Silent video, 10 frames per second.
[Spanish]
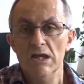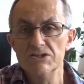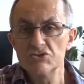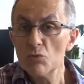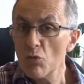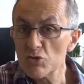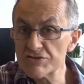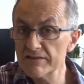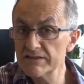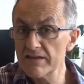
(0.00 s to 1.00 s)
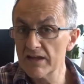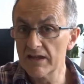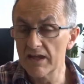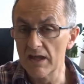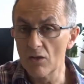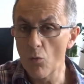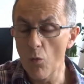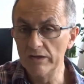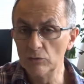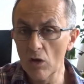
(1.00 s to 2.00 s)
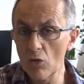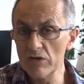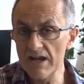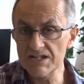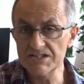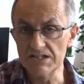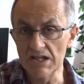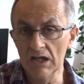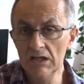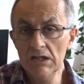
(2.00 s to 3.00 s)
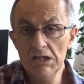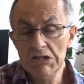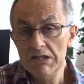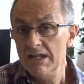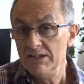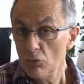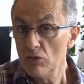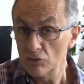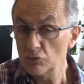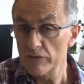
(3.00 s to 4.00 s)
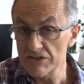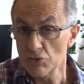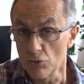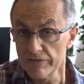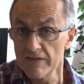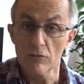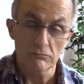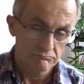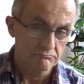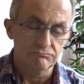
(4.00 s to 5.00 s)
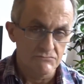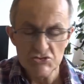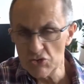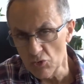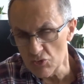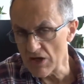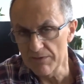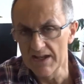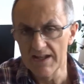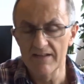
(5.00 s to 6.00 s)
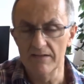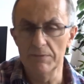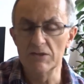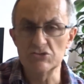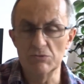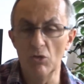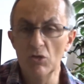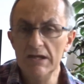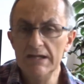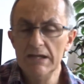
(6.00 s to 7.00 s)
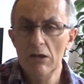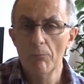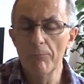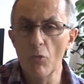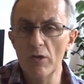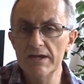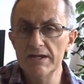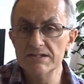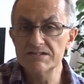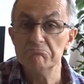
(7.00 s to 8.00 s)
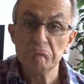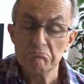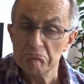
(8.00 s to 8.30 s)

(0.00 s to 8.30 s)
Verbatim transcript: Eh, soy muy consciente de que cuando hago una reseña de un autor desconocido, yo no sabía nada de Pedro Simón, pues